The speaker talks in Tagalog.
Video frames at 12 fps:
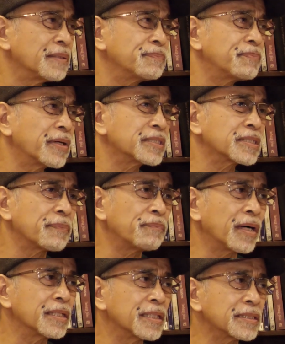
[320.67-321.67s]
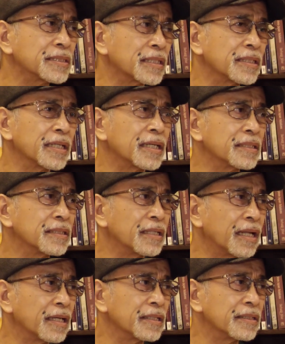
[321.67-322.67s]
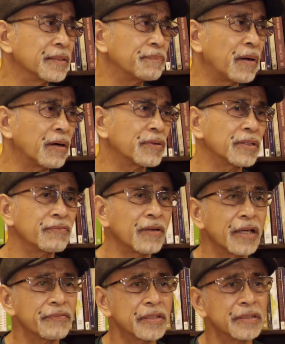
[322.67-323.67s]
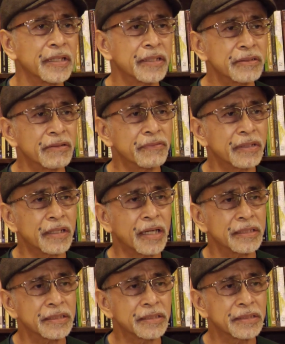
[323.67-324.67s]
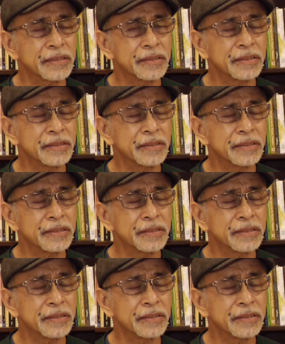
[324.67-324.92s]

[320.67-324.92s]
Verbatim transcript: impressed upon us that they had the, the power of life and death over us.